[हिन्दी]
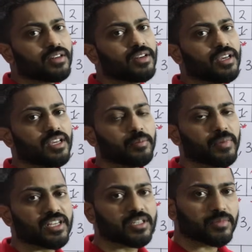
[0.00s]
नहीं
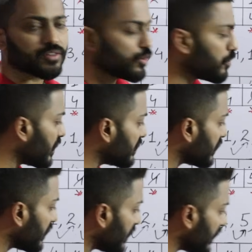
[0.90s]
पेज नंबर फोर
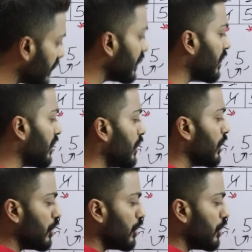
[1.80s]
प्रेजेंट नहीं है